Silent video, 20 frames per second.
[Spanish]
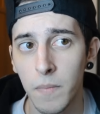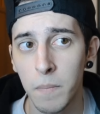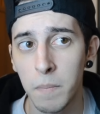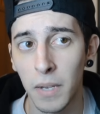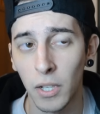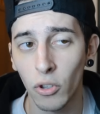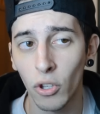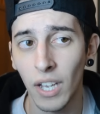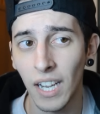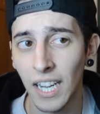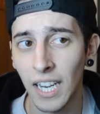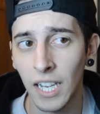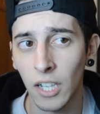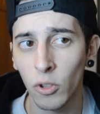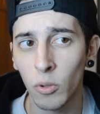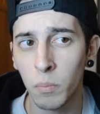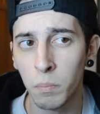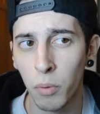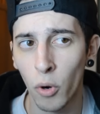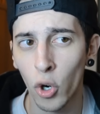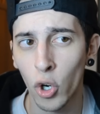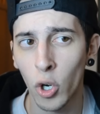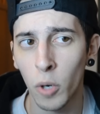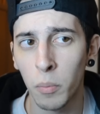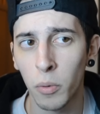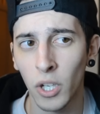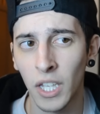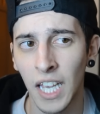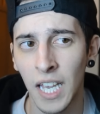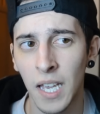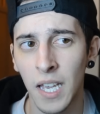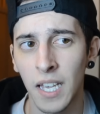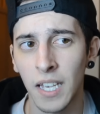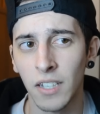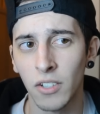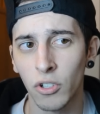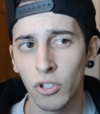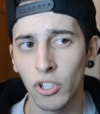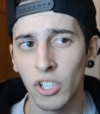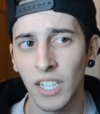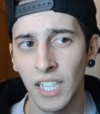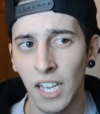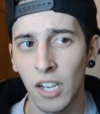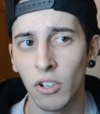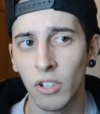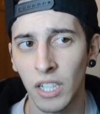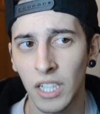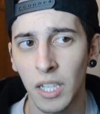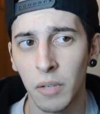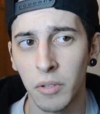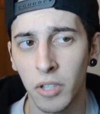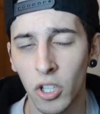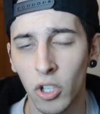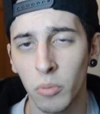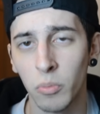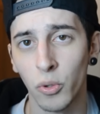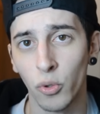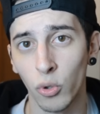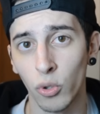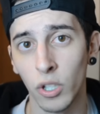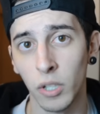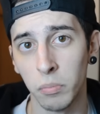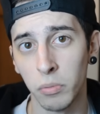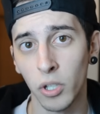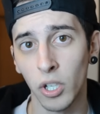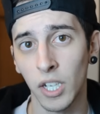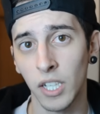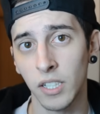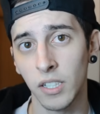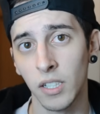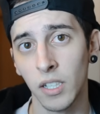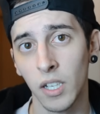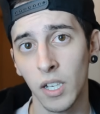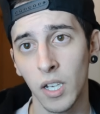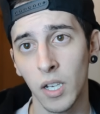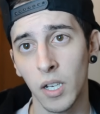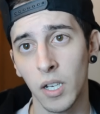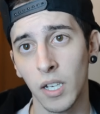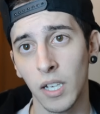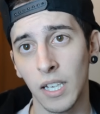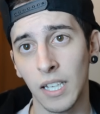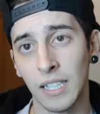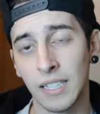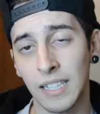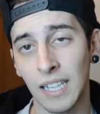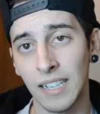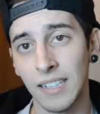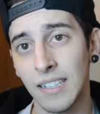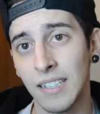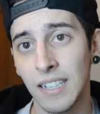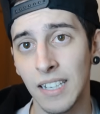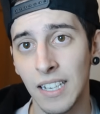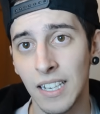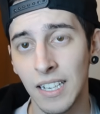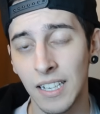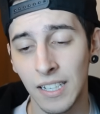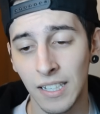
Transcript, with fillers: Me estoy arriesgando un poco porque yo sé que con este video mis suscriptores están